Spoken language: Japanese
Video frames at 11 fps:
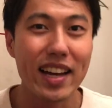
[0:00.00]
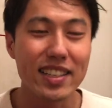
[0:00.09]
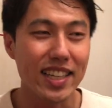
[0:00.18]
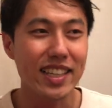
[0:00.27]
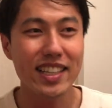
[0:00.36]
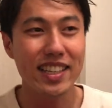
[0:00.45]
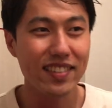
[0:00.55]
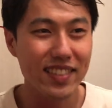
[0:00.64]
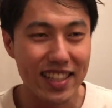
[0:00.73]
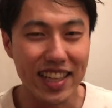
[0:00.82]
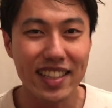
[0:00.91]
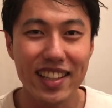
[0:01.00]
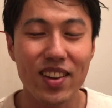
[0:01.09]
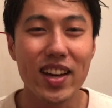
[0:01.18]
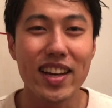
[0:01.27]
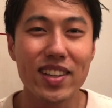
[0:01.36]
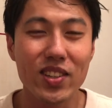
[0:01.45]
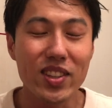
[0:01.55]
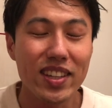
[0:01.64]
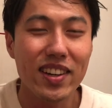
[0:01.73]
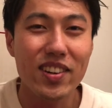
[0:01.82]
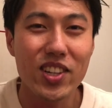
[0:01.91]
ぜひ来てくださいって言って
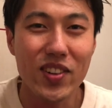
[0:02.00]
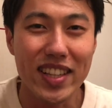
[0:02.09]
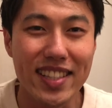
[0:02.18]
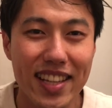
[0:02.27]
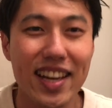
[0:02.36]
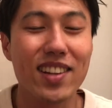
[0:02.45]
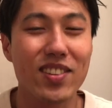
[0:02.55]
くれる人はですね、